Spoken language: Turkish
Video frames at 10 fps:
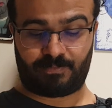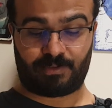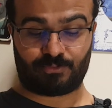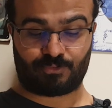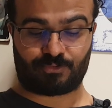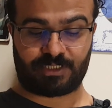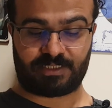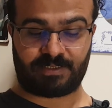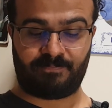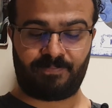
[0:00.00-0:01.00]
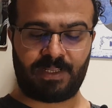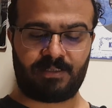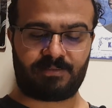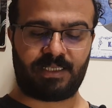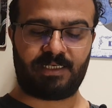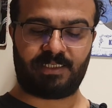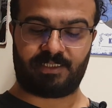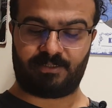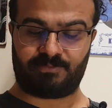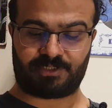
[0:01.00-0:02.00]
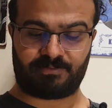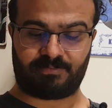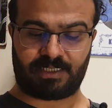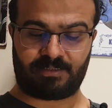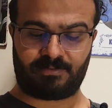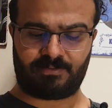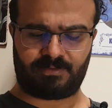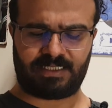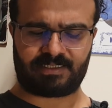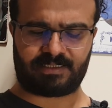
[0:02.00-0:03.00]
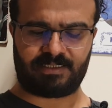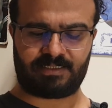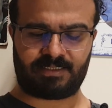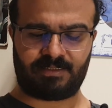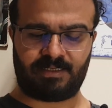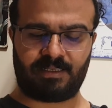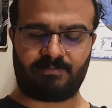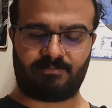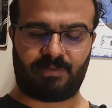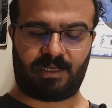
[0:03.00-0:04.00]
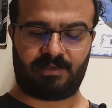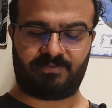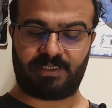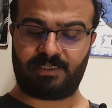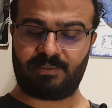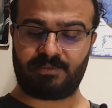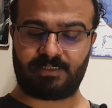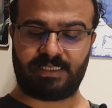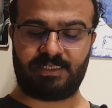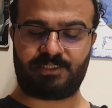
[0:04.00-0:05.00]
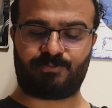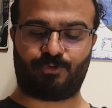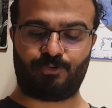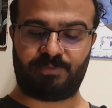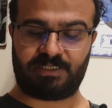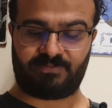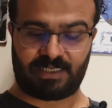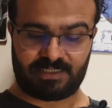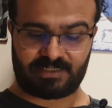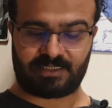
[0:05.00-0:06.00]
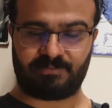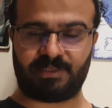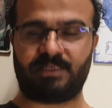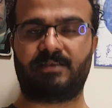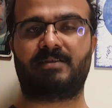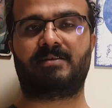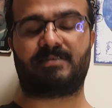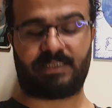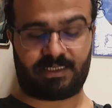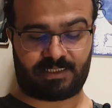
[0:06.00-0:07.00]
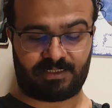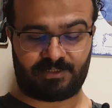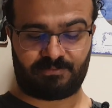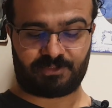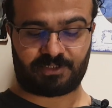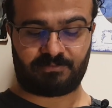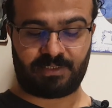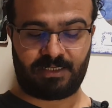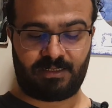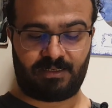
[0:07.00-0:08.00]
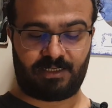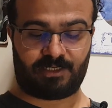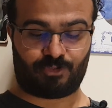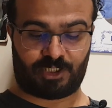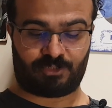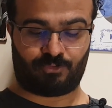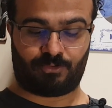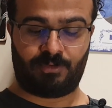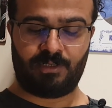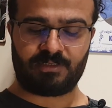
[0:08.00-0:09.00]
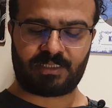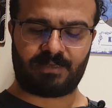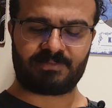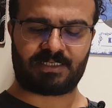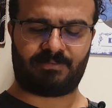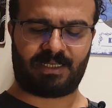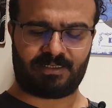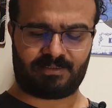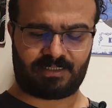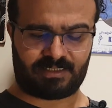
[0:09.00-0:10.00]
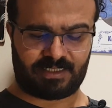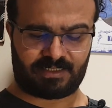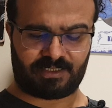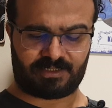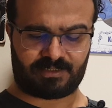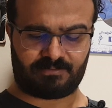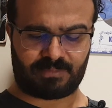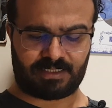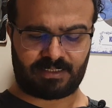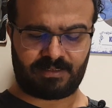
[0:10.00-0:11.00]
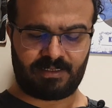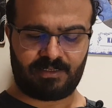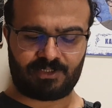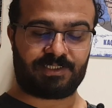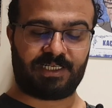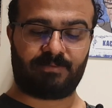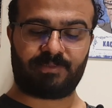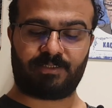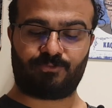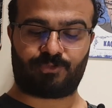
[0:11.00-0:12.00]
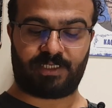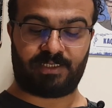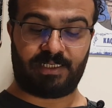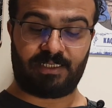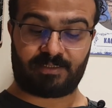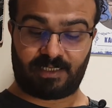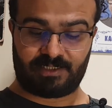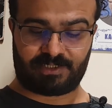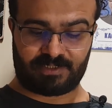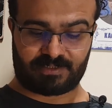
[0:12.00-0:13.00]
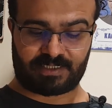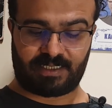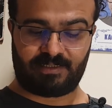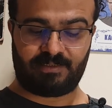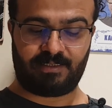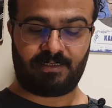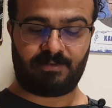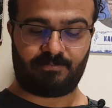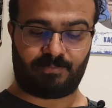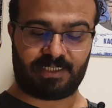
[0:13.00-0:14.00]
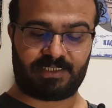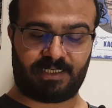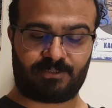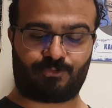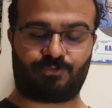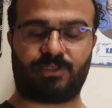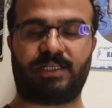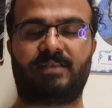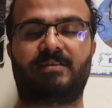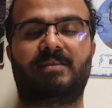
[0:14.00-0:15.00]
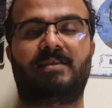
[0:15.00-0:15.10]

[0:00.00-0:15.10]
37. Terk edilmişim ben. Ya siz? Mavi, geniş boy bir valiz gibi terk edilmişim. Leonardo, tam zamanında terk ettin beni. Camdan düşen ilk taştın sen. bacağı sürülen